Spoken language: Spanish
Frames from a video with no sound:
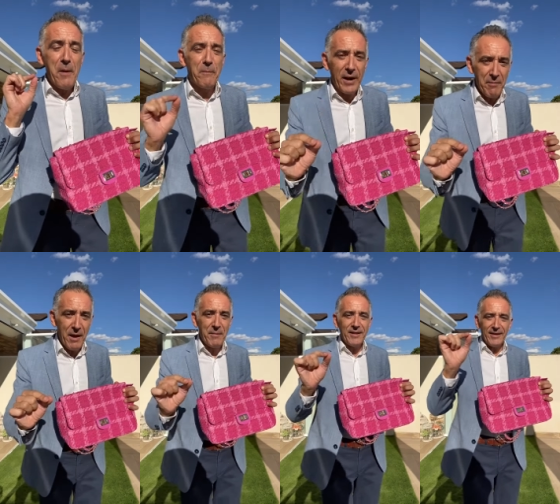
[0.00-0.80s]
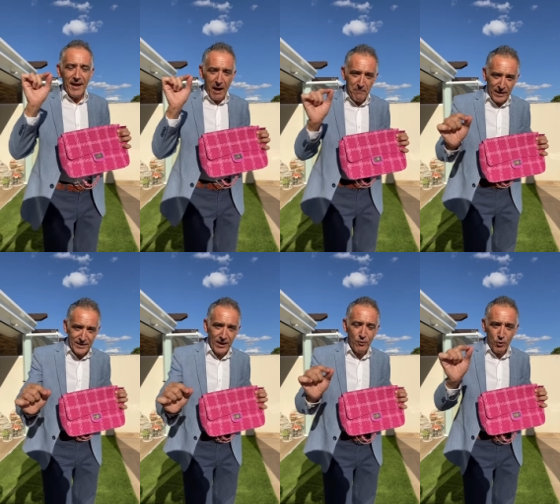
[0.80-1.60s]
previamente han
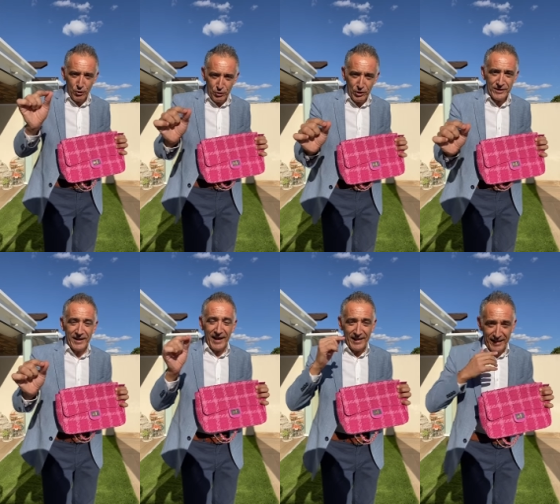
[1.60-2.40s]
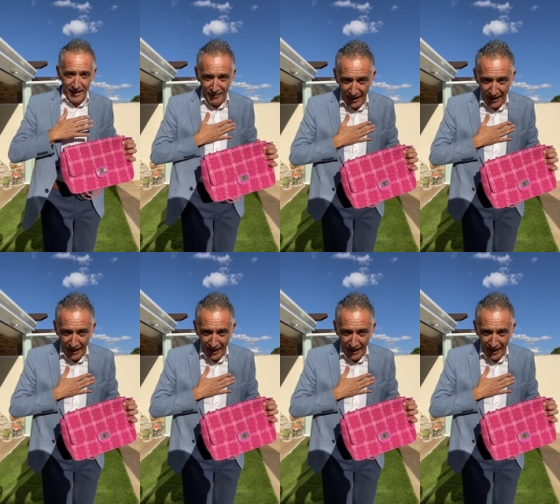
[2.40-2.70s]
pasado controles de calidad,